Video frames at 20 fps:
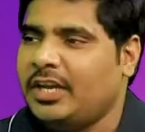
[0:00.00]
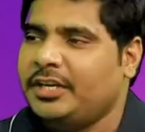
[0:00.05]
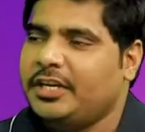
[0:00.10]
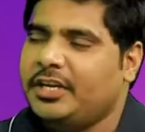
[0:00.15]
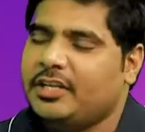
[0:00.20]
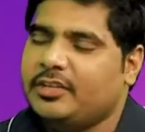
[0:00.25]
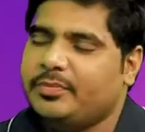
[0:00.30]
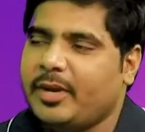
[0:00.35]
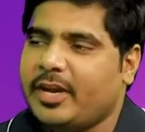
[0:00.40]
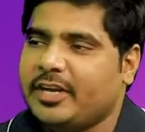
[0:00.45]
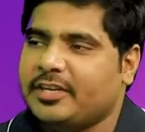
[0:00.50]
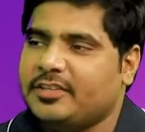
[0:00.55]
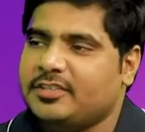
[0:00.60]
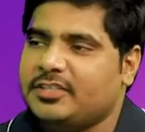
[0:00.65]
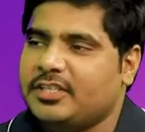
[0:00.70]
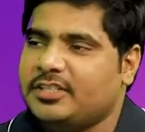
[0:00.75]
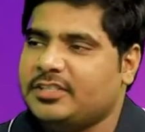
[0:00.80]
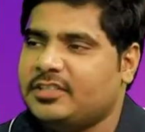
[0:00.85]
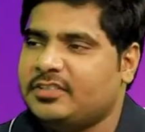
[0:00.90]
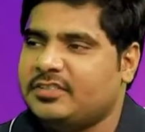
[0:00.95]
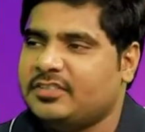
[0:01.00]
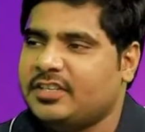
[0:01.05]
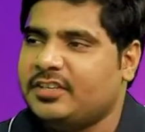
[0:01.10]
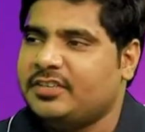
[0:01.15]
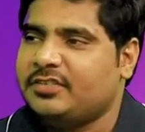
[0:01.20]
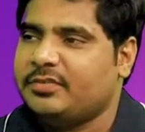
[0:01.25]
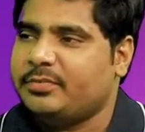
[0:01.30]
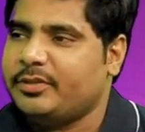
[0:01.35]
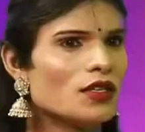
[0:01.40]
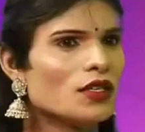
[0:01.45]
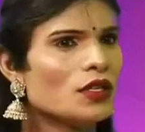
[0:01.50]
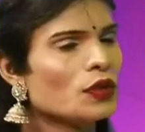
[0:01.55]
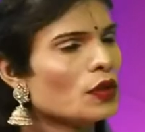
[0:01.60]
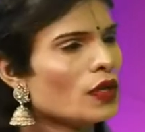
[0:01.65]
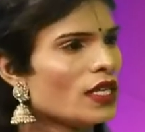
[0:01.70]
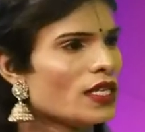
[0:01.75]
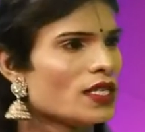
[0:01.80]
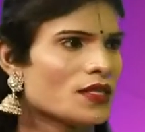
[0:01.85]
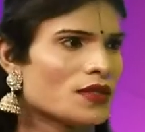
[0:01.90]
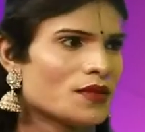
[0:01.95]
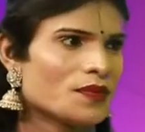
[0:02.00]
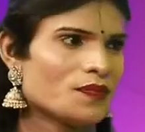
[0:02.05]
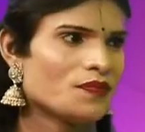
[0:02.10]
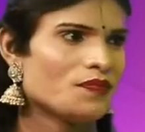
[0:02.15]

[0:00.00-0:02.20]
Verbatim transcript: ఎన్ని డేస్ ప్రాక్టీస్ చేశారు స్కిట్స్ మీరు టూ డేస్